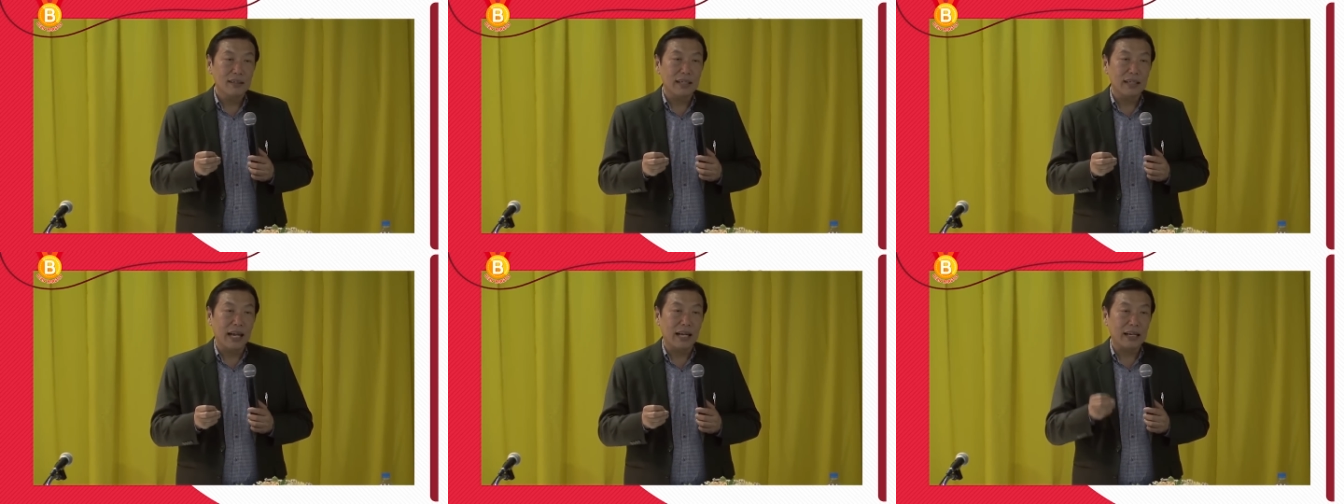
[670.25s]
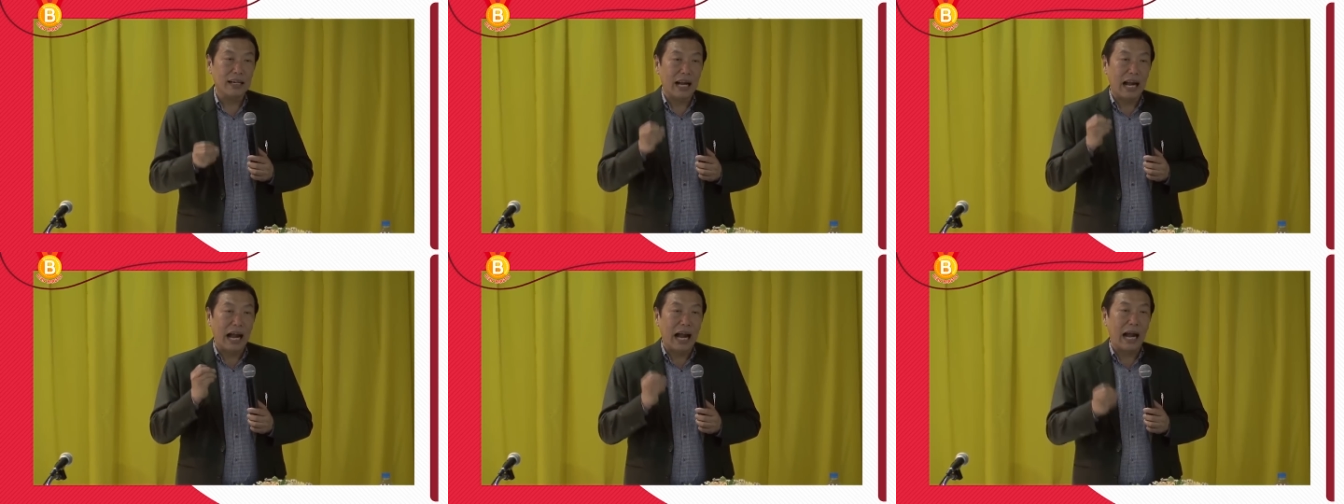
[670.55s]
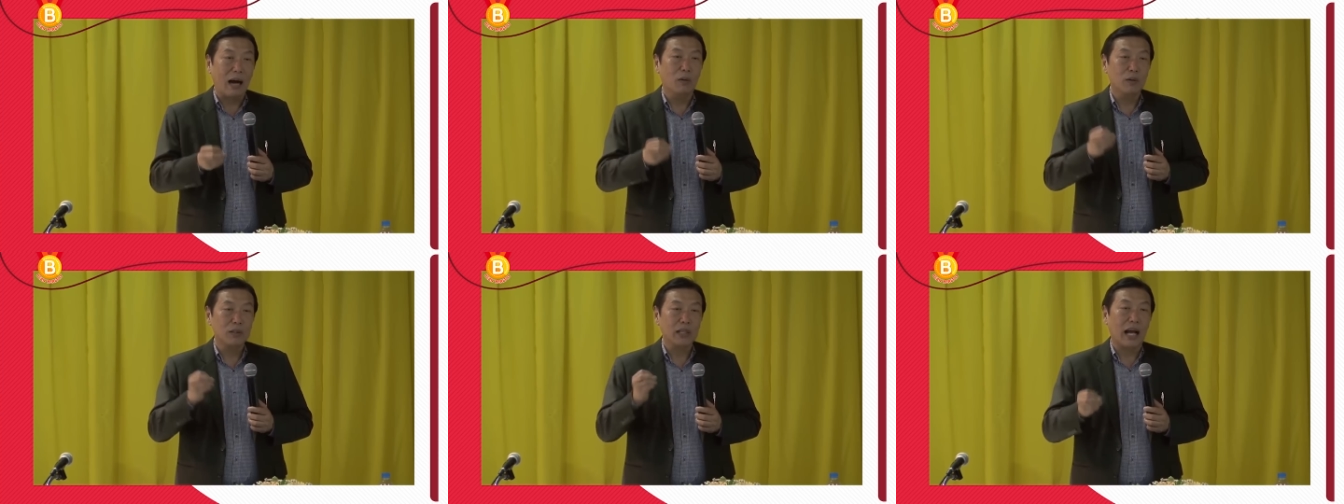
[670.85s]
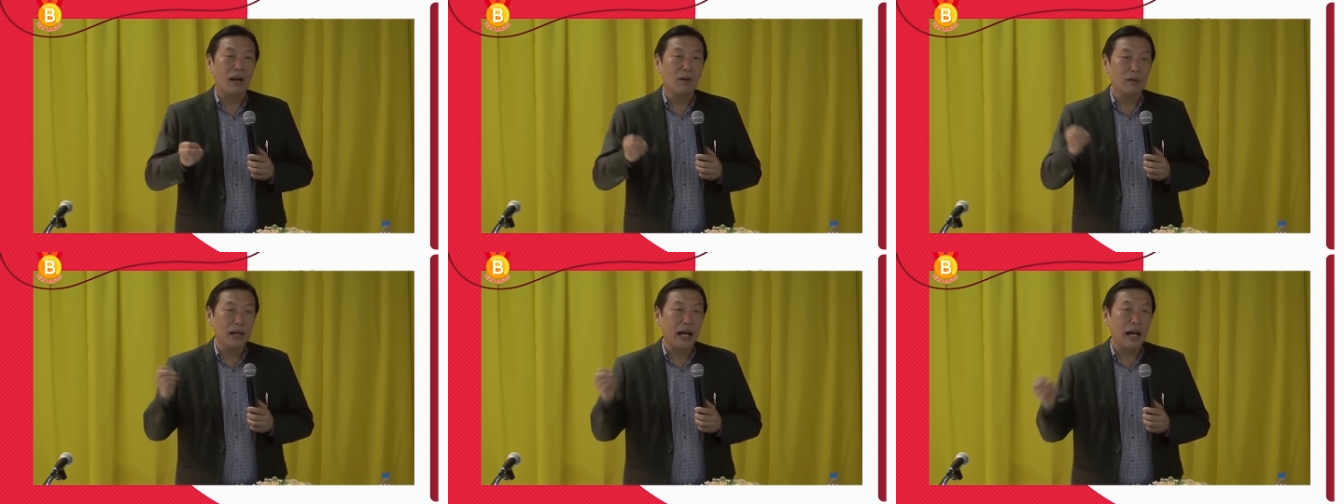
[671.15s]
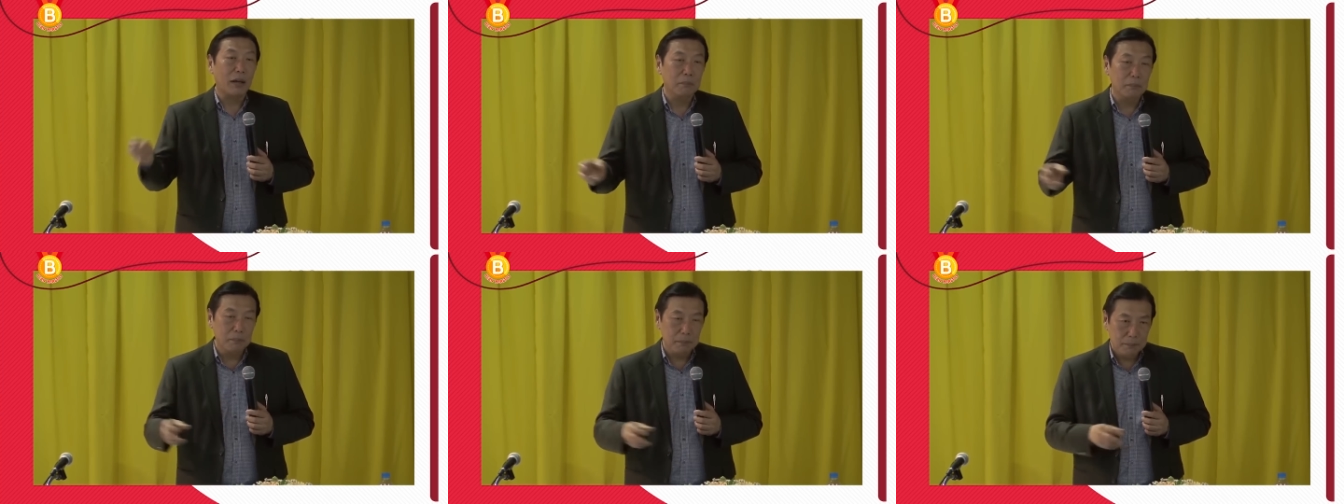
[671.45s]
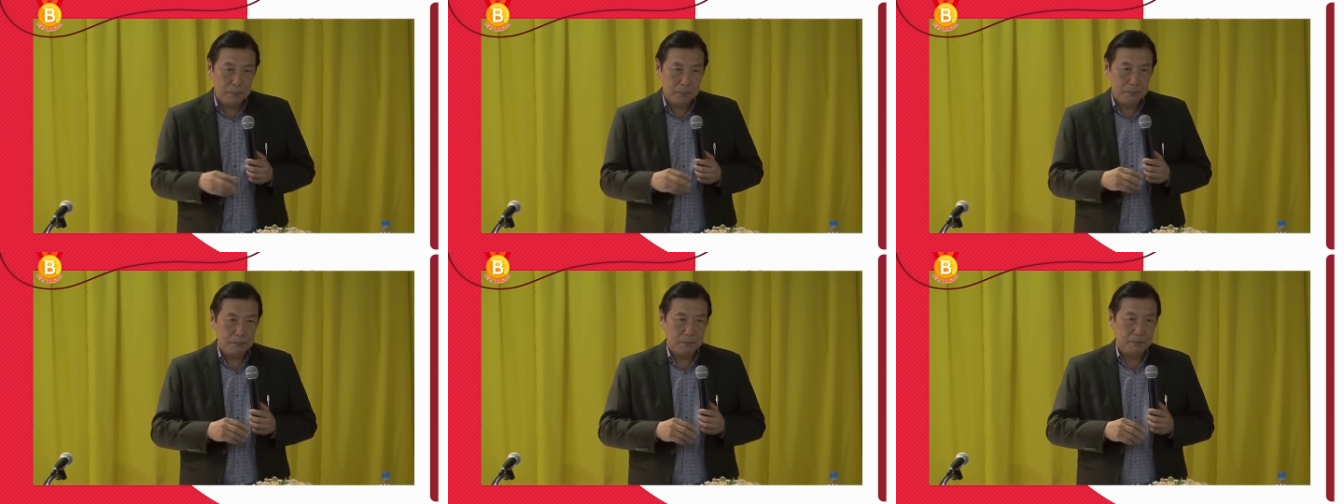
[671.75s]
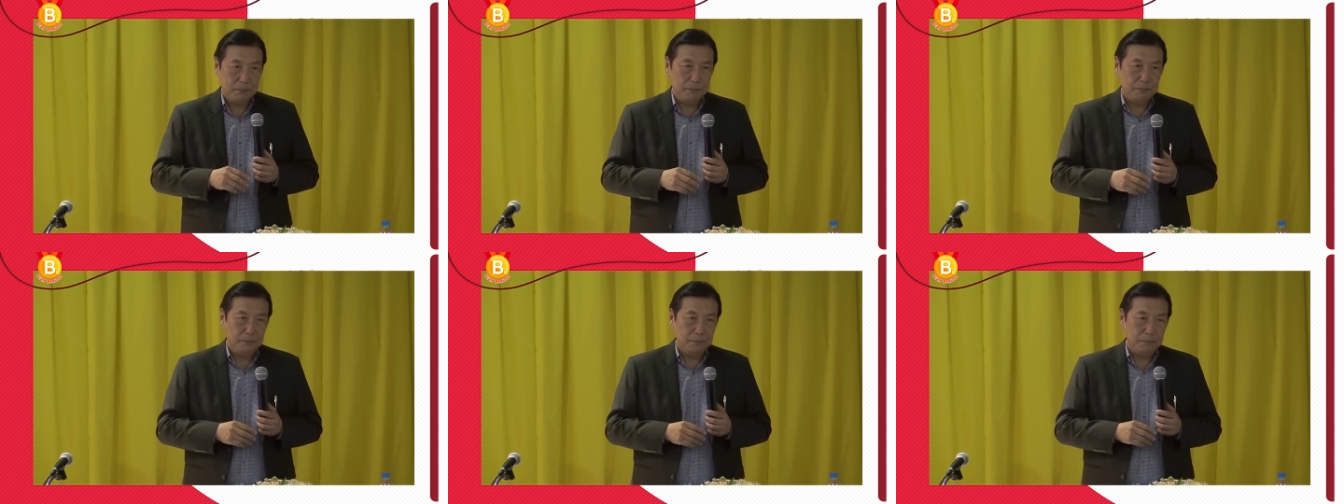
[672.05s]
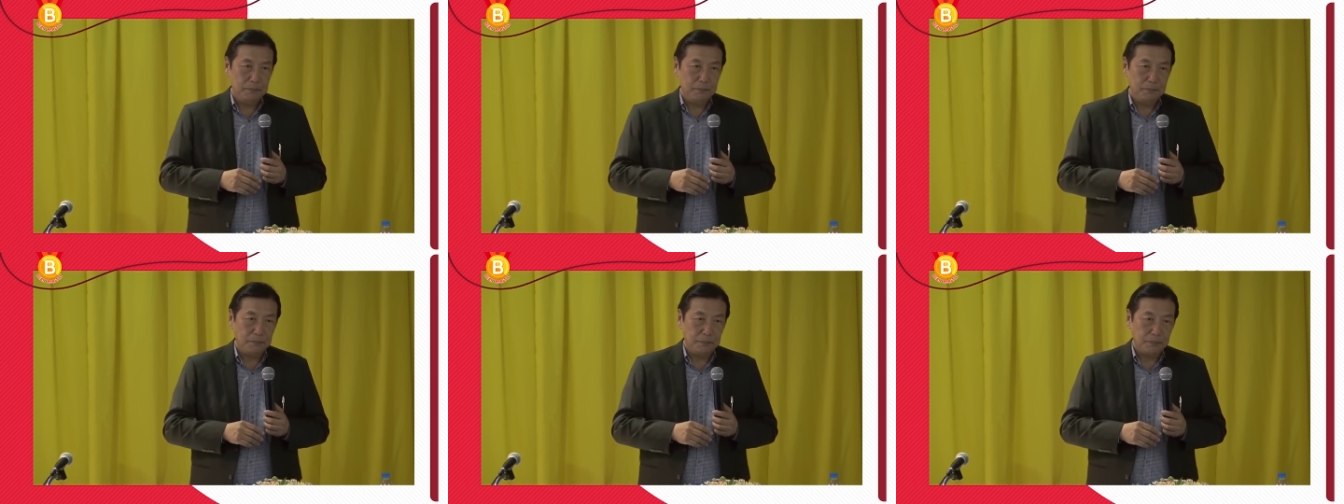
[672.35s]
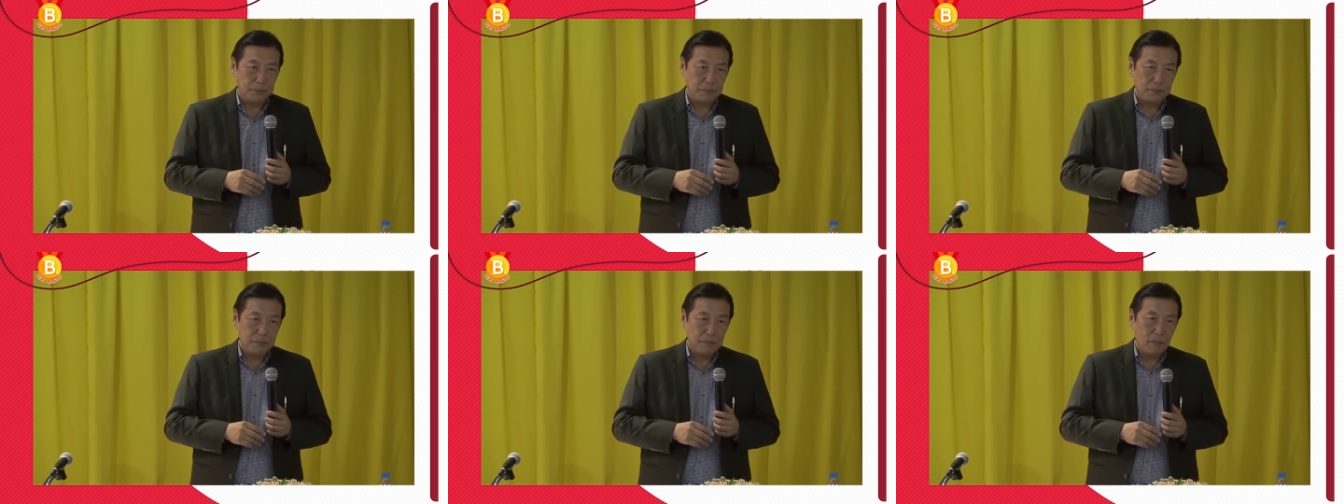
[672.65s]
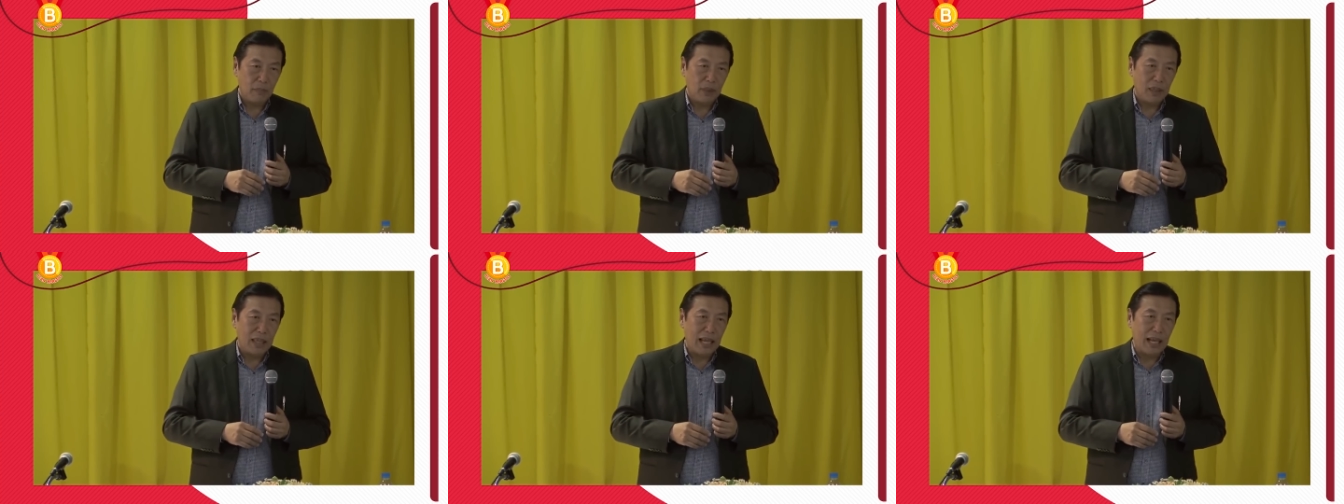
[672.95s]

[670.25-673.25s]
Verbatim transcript: นะ ขาวเทาดำ